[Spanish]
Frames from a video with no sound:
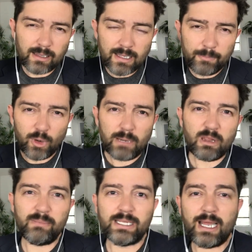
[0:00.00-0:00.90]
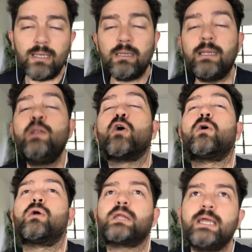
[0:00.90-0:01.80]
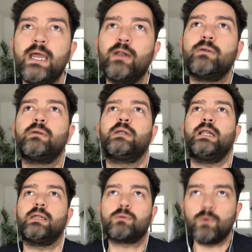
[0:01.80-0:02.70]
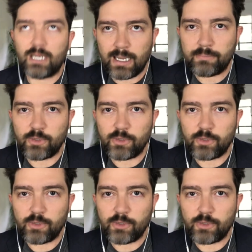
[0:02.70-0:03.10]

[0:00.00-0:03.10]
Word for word: tenía problemas mentales y lo corrieron de la escuela.